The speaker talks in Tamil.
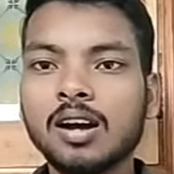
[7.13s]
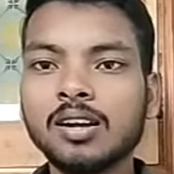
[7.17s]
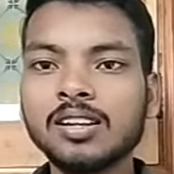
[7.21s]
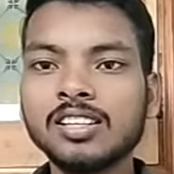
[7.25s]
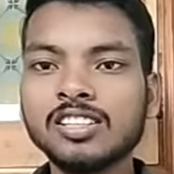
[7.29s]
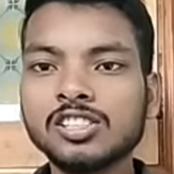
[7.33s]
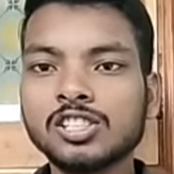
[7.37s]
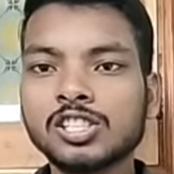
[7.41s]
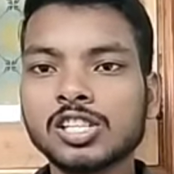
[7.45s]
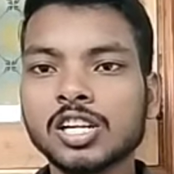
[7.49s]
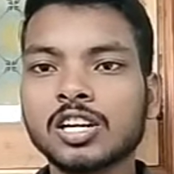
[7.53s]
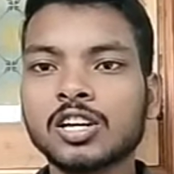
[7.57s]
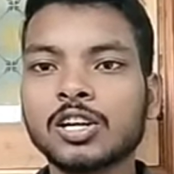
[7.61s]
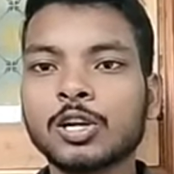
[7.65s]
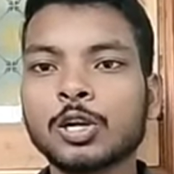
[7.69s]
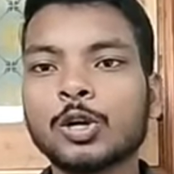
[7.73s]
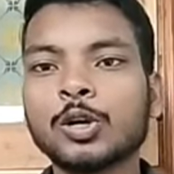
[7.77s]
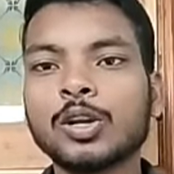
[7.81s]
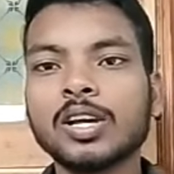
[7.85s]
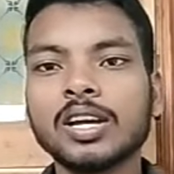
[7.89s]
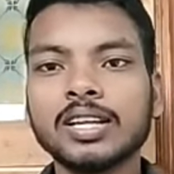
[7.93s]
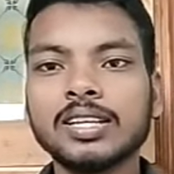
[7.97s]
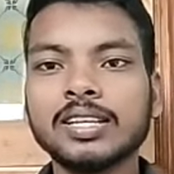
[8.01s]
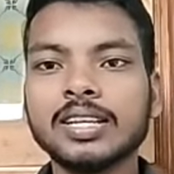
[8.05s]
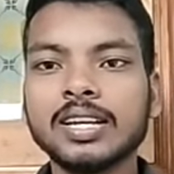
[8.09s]
ஆனந்த்
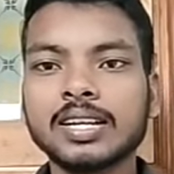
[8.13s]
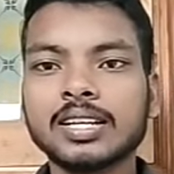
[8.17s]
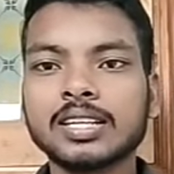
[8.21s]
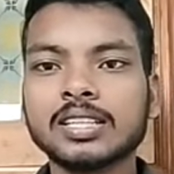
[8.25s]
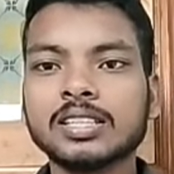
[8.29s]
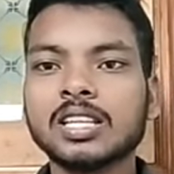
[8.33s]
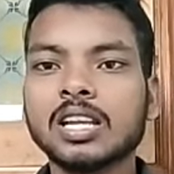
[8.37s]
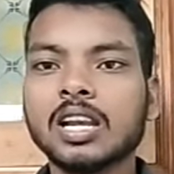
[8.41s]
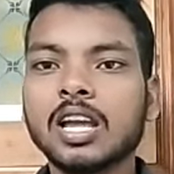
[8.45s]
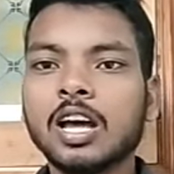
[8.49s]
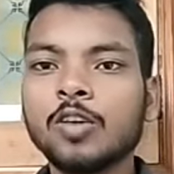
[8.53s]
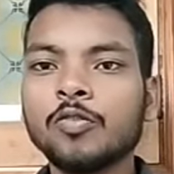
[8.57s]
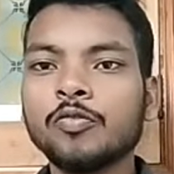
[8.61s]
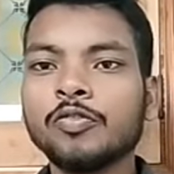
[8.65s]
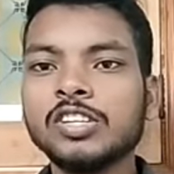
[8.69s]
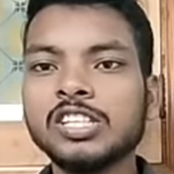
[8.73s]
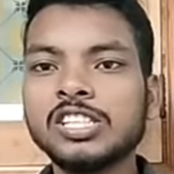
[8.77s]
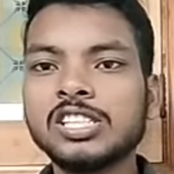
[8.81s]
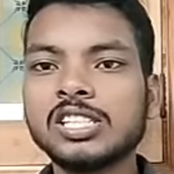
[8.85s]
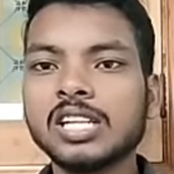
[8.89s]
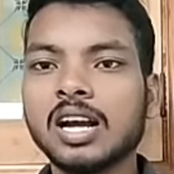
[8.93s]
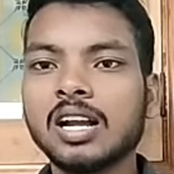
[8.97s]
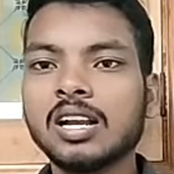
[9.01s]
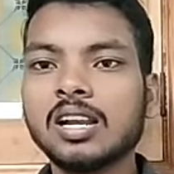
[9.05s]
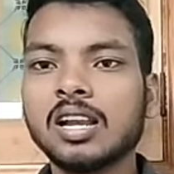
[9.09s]
சங்கரோட இயக்கத்தில்
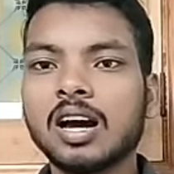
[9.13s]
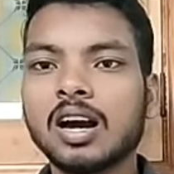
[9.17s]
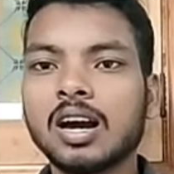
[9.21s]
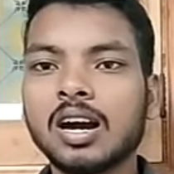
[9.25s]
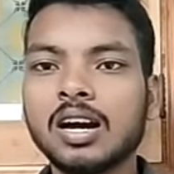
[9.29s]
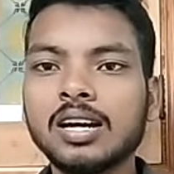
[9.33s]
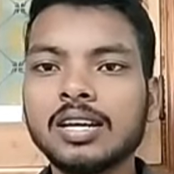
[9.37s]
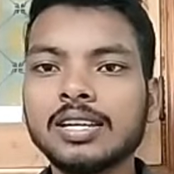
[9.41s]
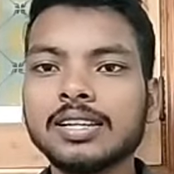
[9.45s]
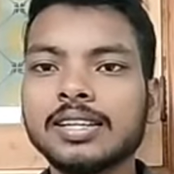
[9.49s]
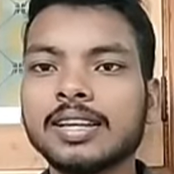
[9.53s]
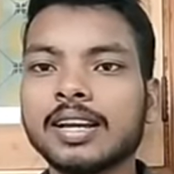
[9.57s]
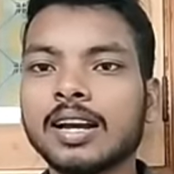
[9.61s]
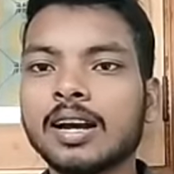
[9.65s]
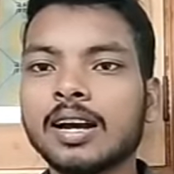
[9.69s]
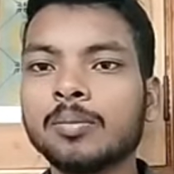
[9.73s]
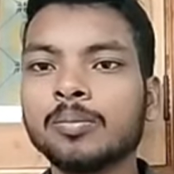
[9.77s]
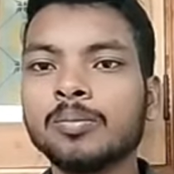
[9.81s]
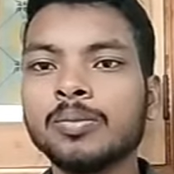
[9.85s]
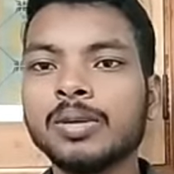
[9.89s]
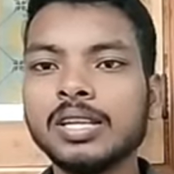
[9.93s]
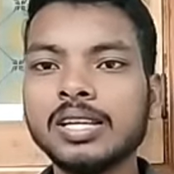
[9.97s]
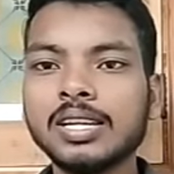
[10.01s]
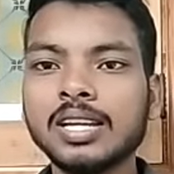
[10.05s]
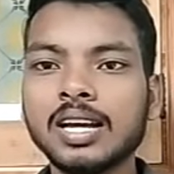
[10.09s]
விஷால் ஆர்யா
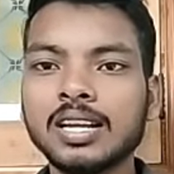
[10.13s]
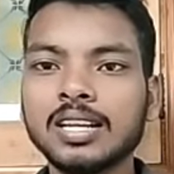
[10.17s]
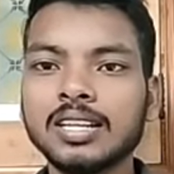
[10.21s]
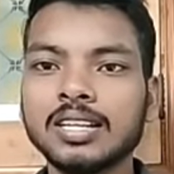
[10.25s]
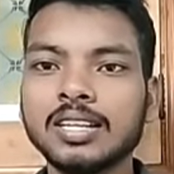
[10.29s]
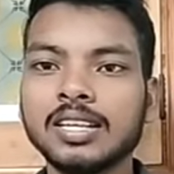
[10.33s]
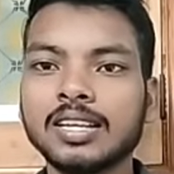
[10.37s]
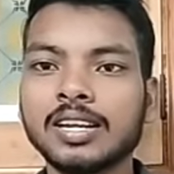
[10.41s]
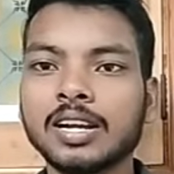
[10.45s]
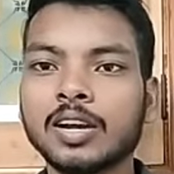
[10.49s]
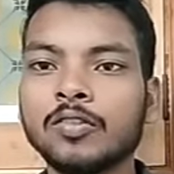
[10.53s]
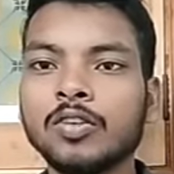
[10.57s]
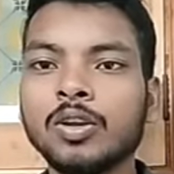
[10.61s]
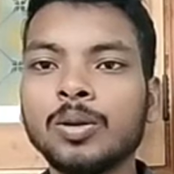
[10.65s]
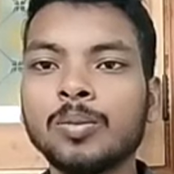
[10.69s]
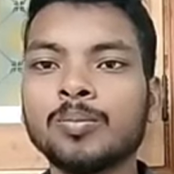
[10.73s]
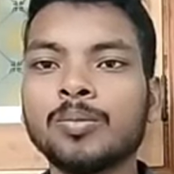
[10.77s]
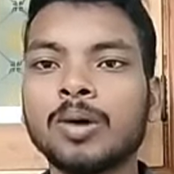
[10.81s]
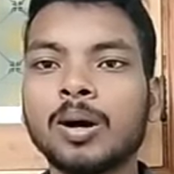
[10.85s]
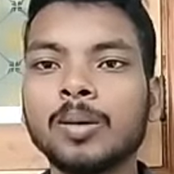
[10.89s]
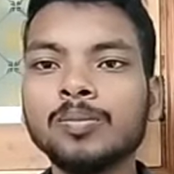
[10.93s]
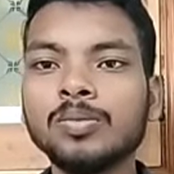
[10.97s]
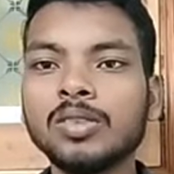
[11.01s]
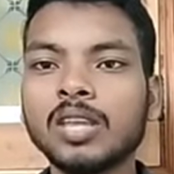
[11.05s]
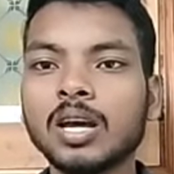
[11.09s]
மிர்னாலினி ரவி
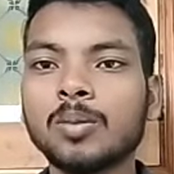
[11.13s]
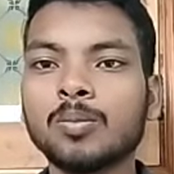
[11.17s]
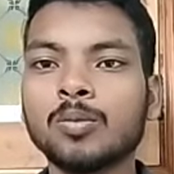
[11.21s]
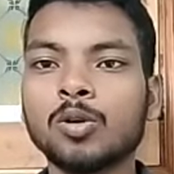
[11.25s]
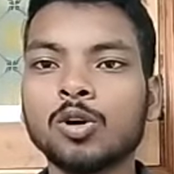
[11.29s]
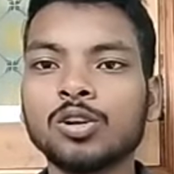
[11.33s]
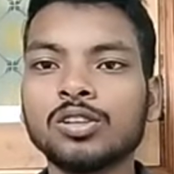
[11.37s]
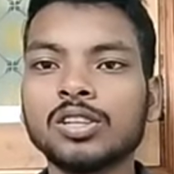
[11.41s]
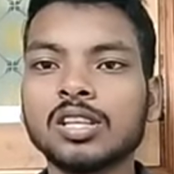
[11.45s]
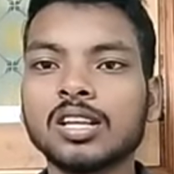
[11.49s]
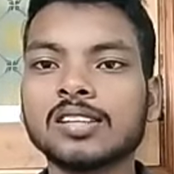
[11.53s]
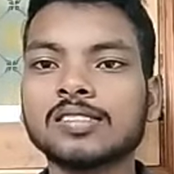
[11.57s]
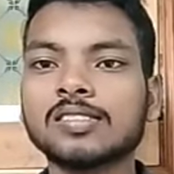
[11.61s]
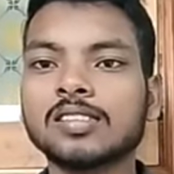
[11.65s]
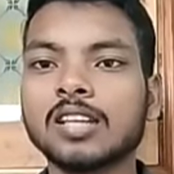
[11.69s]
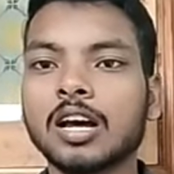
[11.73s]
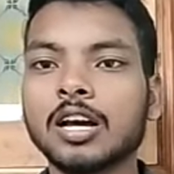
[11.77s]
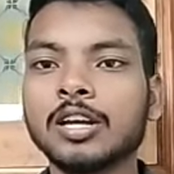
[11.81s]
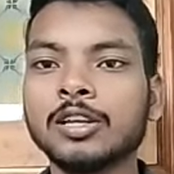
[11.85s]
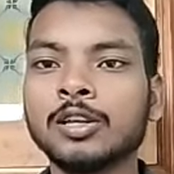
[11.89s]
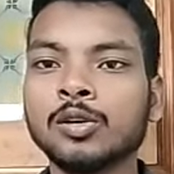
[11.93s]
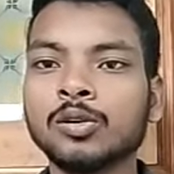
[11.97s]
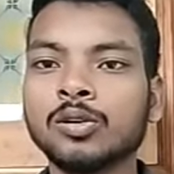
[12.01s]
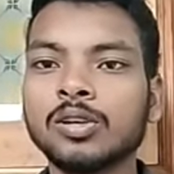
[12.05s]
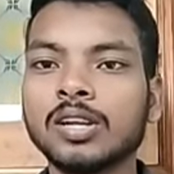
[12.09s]
மம்தா மோகன்தாஸ்
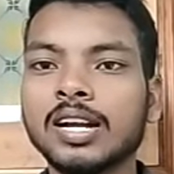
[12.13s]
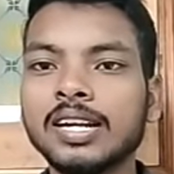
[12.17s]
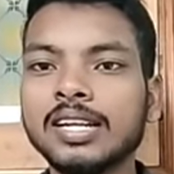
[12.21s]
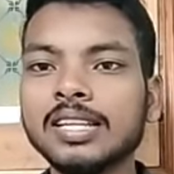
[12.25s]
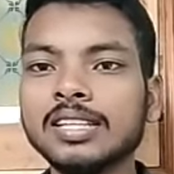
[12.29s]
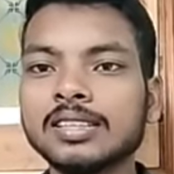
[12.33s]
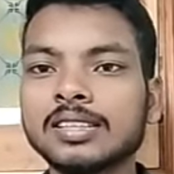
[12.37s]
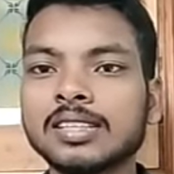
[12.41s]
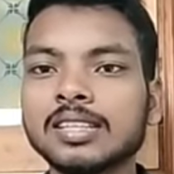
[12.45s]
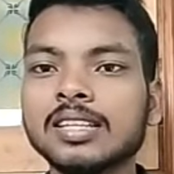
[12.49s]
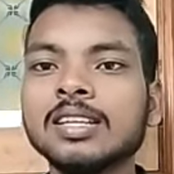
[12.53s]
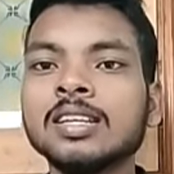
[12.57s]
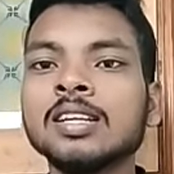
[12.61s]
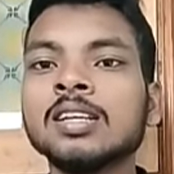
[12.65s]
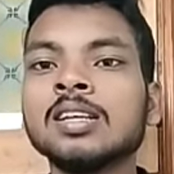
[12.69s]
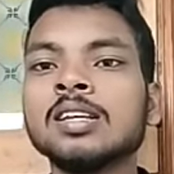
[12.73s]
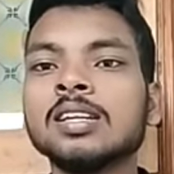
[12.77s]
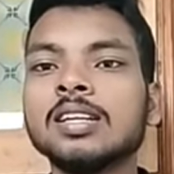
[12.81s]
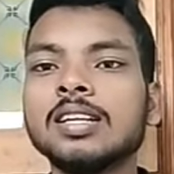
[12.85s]
ஆகியோர் நடித்து